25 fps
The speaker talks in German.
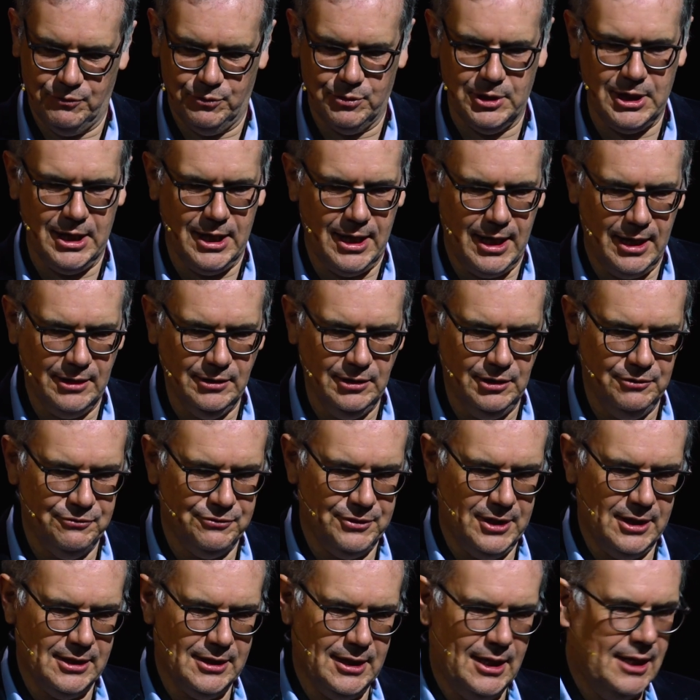wo der
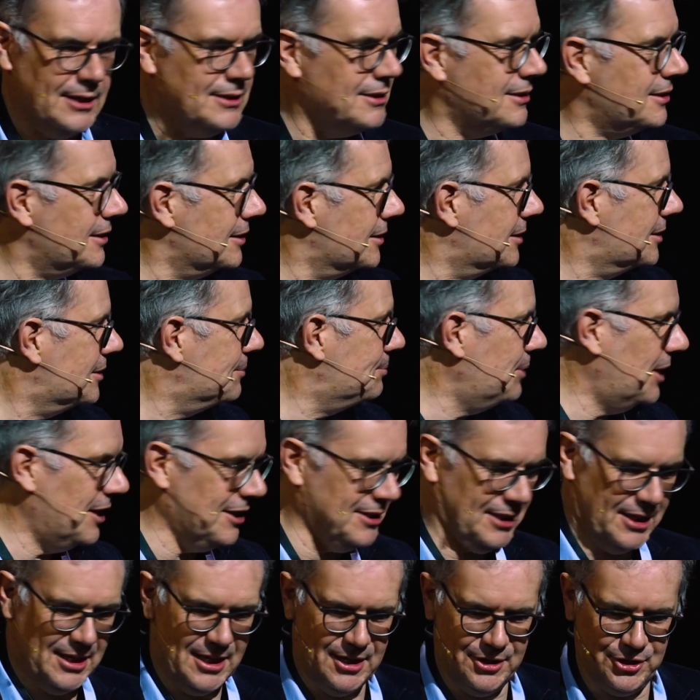angefangen hat, hat
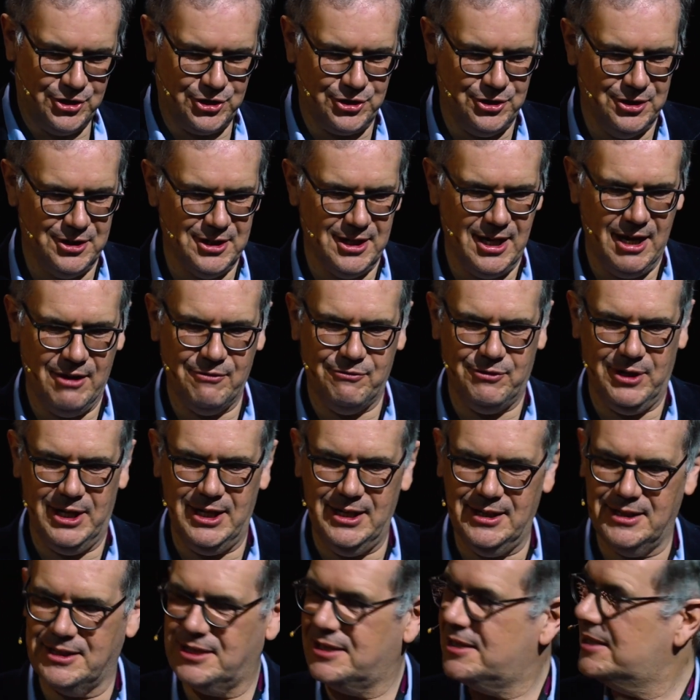Bernd gerade schon
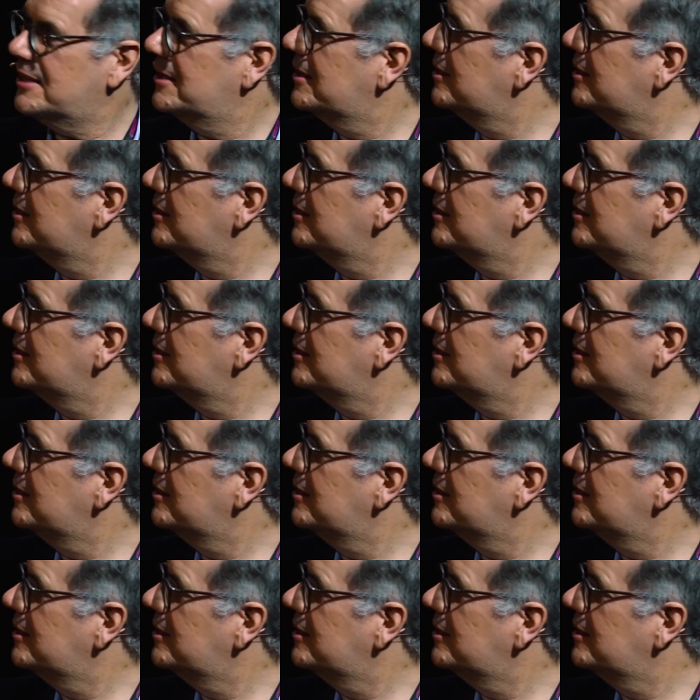erwähnt,